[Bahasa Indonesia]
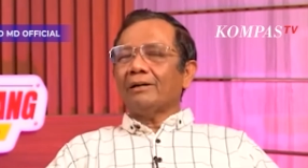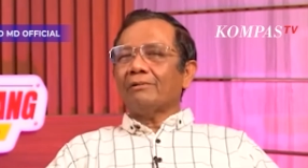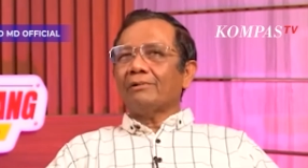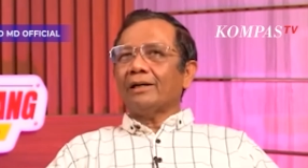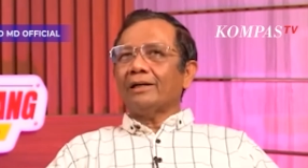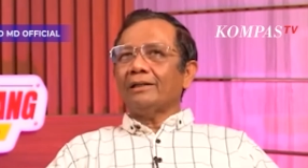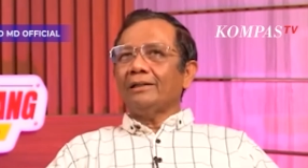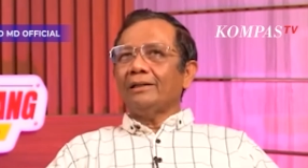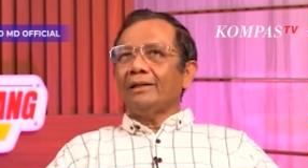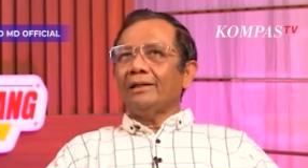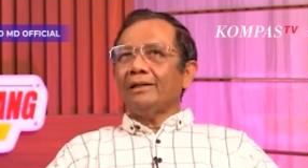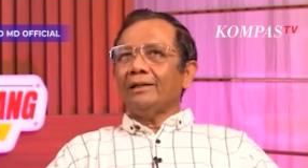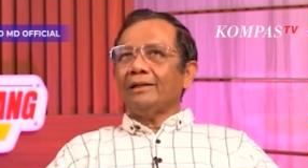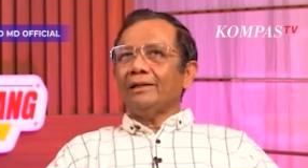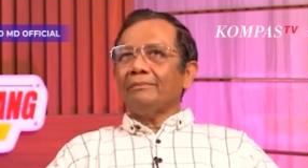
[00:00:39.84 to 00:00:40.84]
bahwa
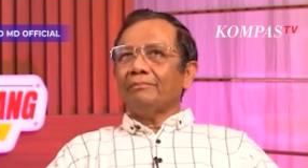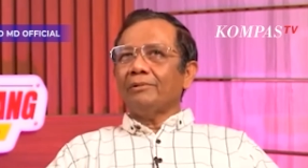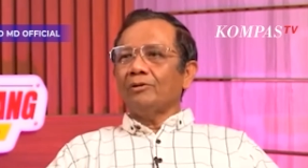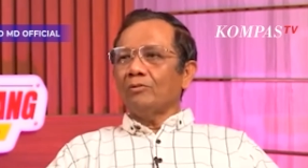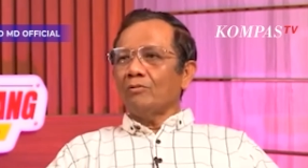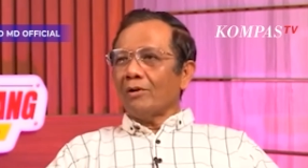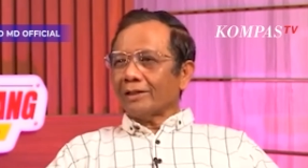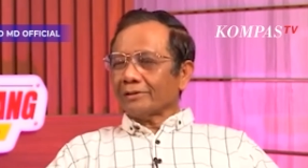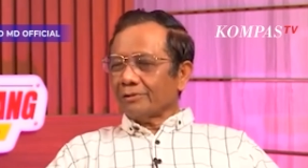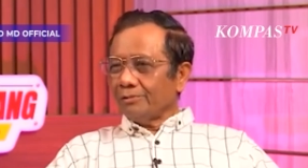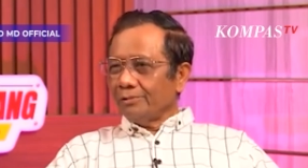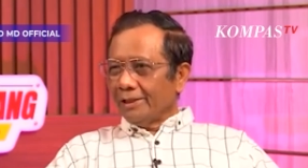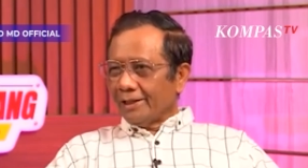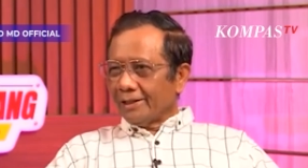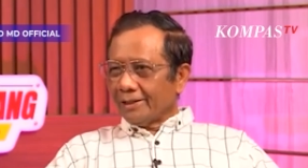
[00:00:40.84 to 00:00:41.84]
ini belum
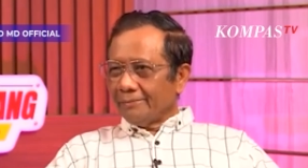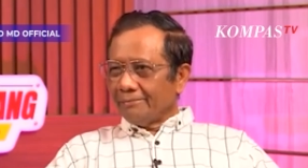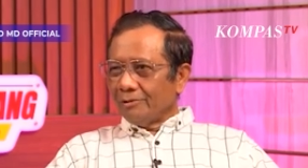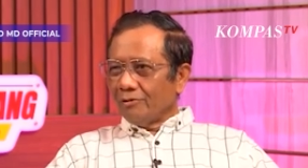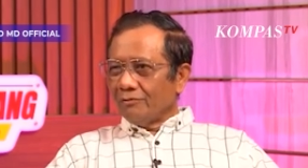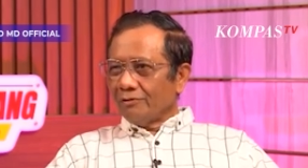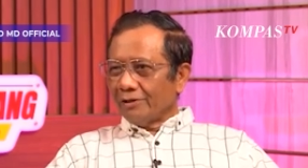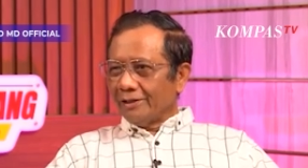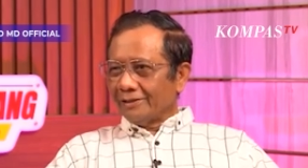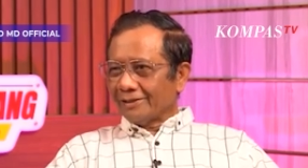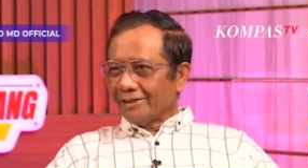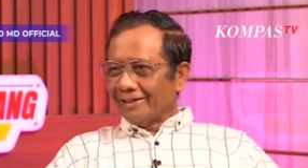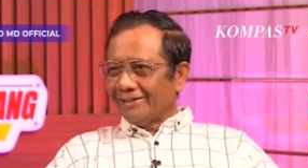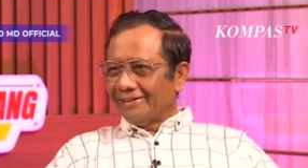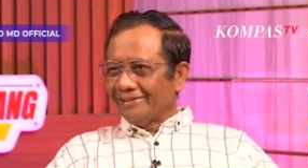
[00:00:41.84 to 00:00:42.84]
waktunya kan belum vonis
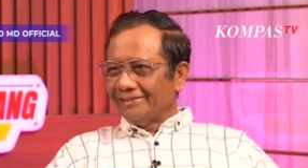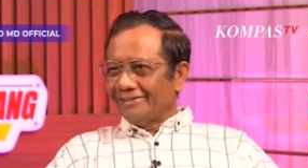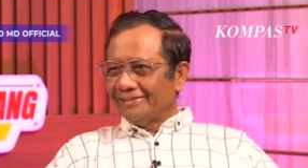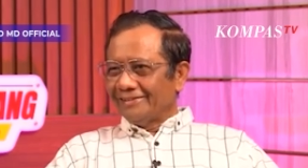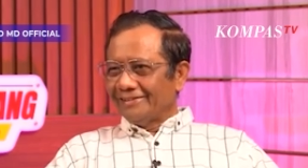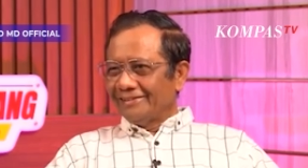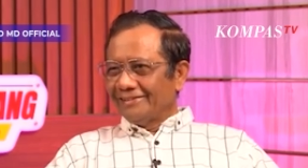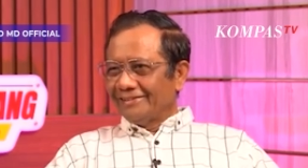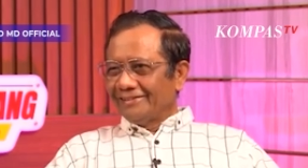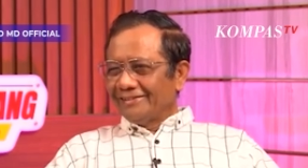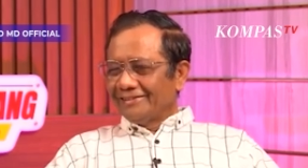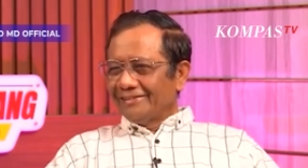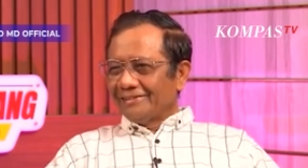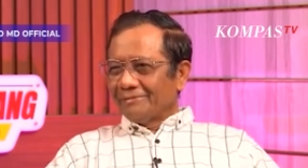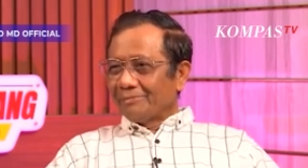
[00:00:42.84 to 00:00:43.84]
kan.
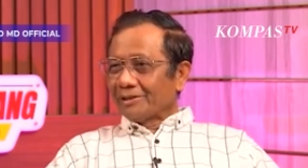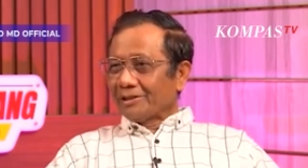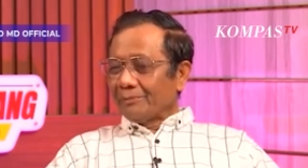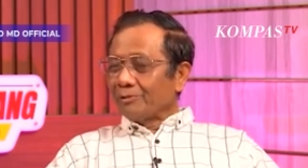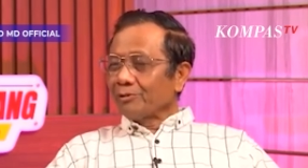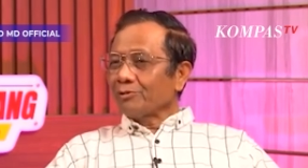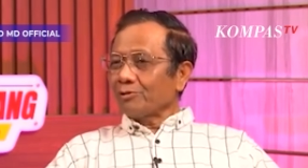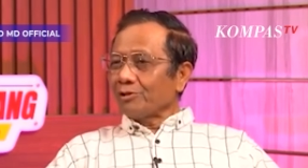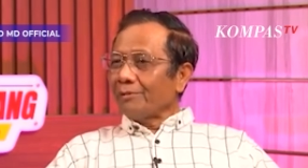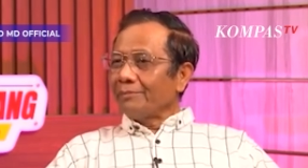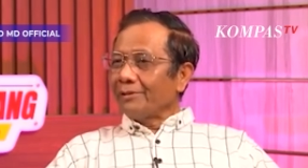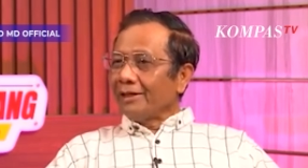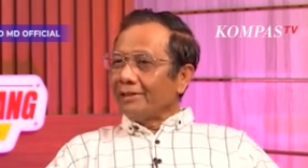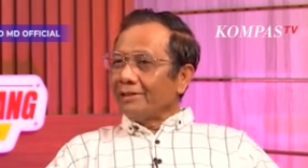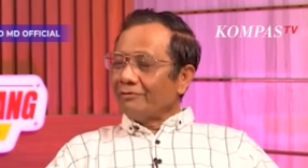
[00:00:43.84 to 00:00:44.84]
Yeah. Meskipun itu sudah
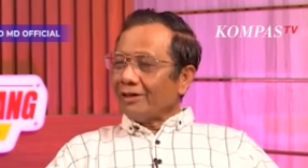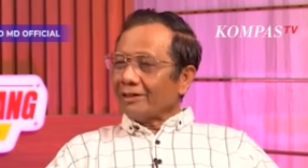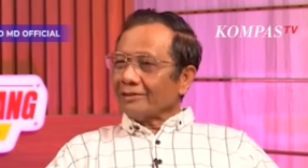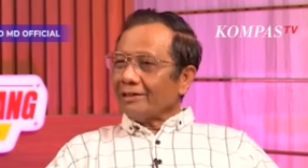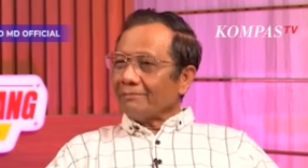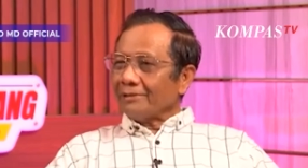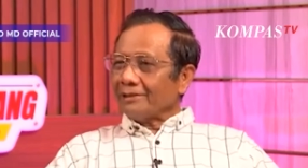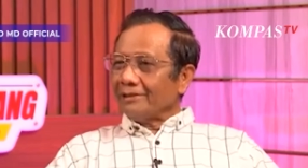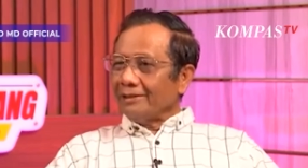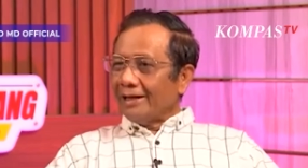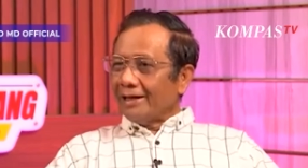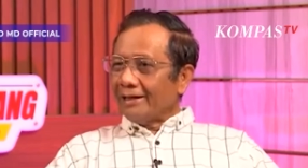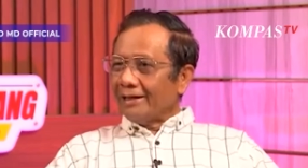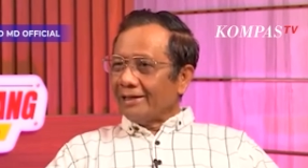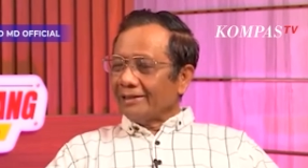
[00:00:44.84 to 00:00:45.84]
menjadi fakta
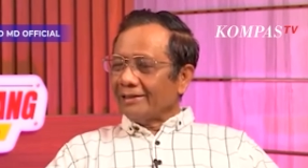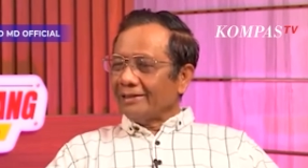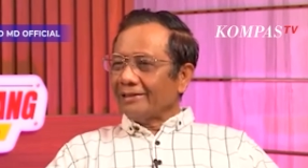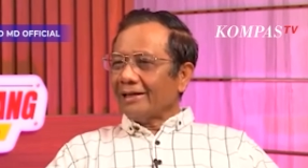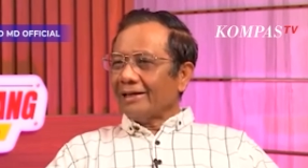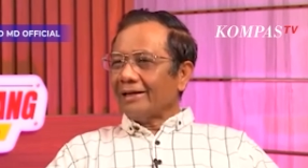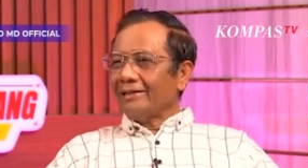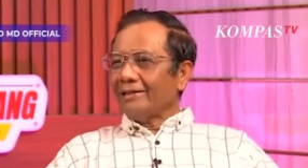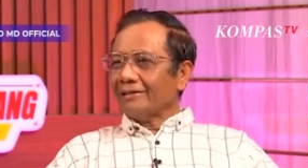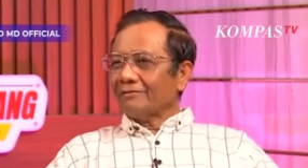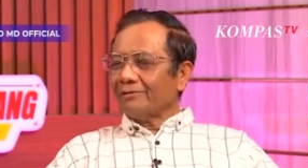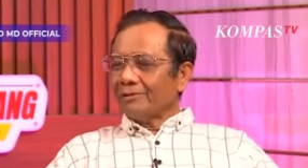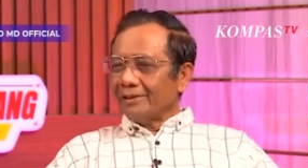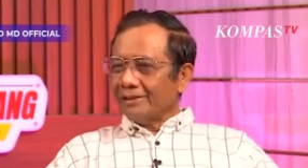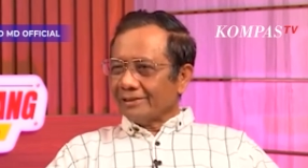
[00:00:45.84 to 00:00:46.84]
persidangan, kita lihat
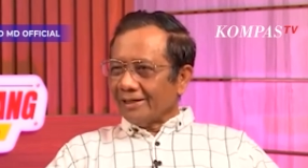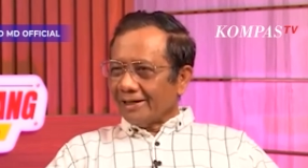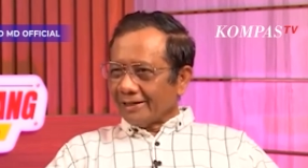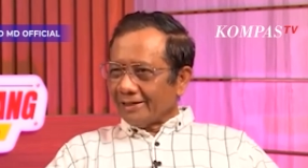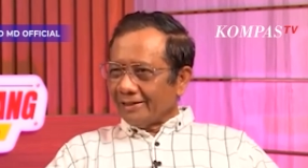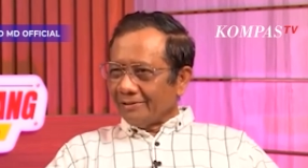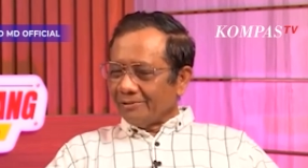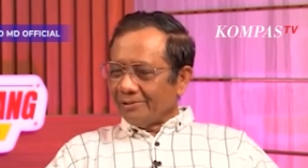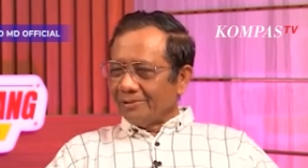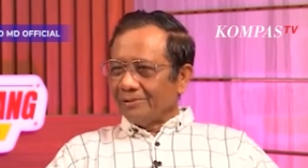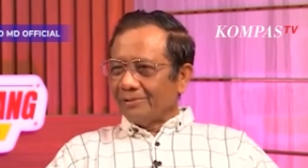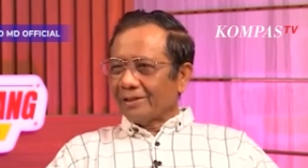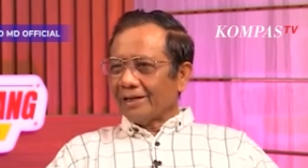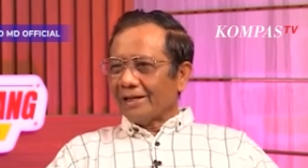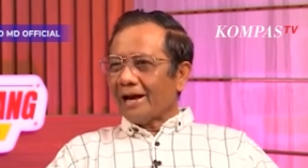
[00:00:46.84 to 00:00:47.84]
vonisnya kan
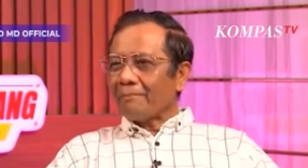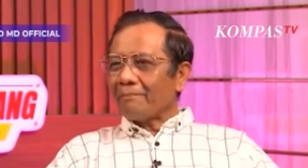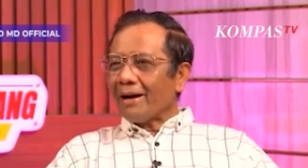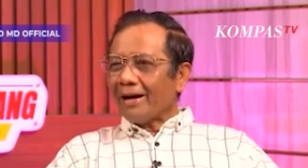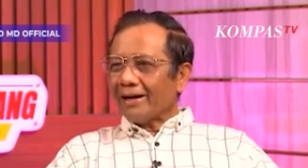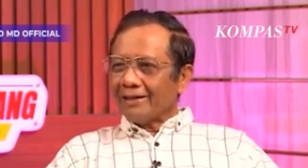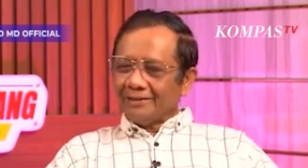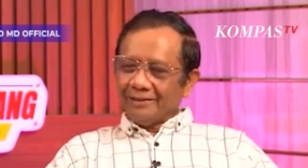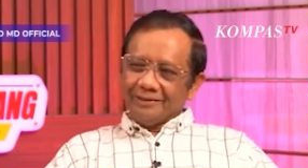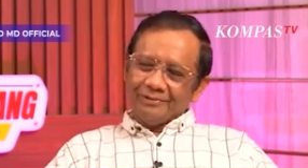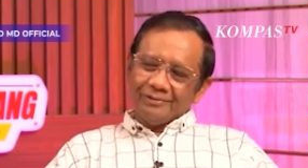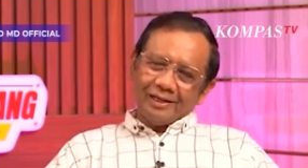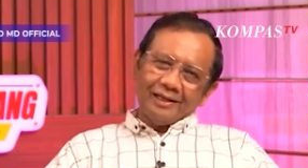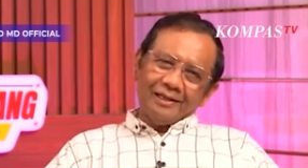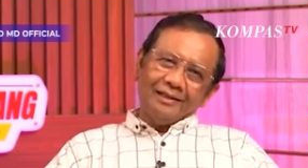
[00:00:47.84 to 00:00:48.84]
dulu kayak apa kan
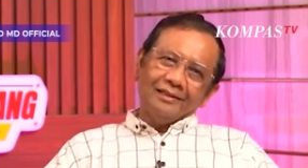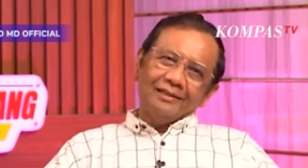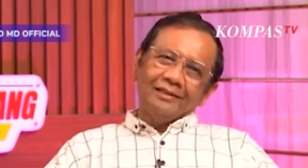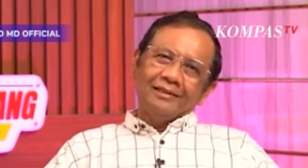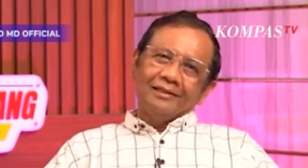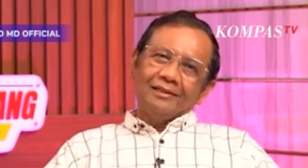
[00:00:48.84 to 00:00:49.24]
gitu kan.